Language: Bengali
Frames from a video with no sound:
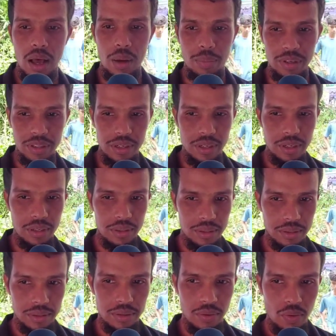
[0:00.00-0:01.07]
আমাদের
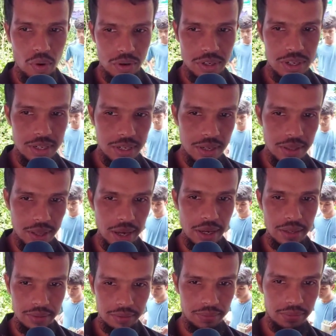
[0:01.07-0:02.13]
অক্সিজেন
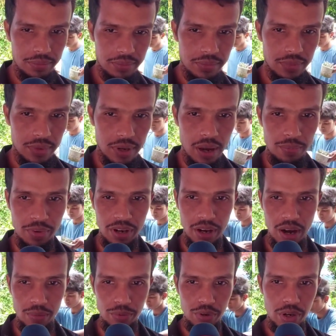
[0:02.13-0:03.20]
দেয় আমরা
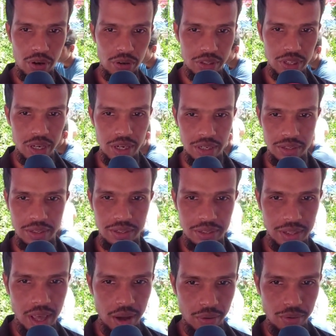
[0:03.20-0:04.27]
কার্বন ডাইঅক্সাইড
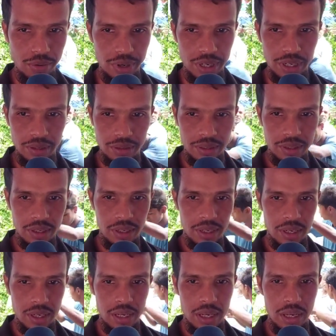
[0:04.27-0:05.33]
ত্যাগ করি
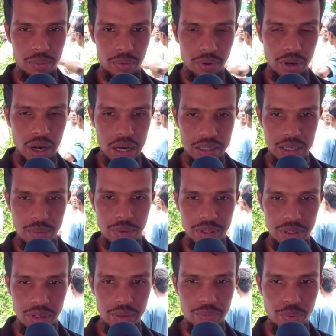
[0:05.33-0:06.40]
এবং গাছ
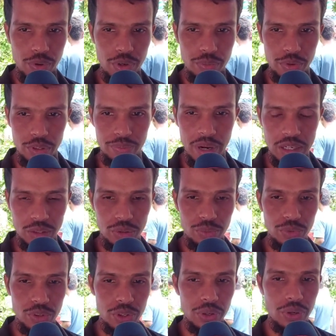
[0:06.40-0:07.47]
আমাদের পরিবেশ
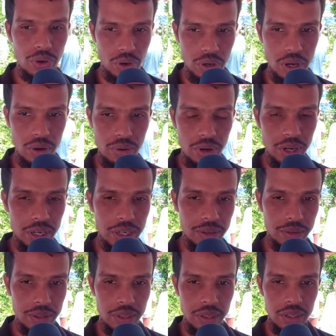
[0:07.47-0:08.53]
ভারসাম্য রক্ষা করে
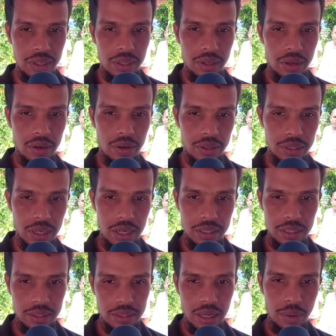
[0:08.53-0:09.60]

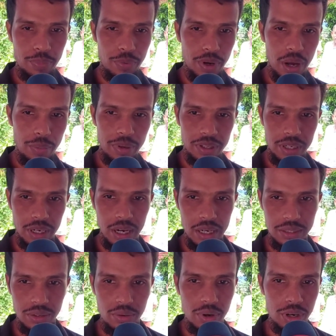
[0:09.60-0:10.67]
অর্থাৎ তারপরে আমাদের
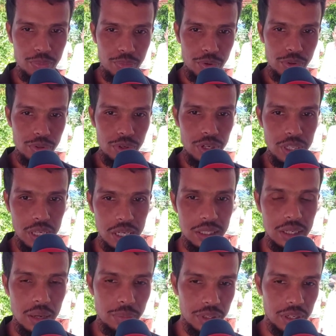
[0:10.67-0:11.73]
গাছের অনেক প্রয়োজনীয়তা
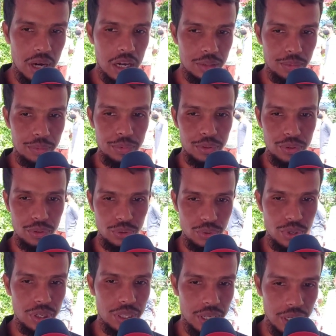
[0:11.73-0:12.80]
আছে আমাদের আসবাবপত্র
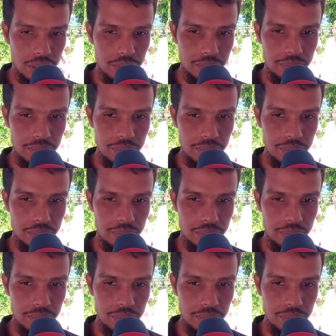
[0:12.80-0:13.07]
তৈরিতে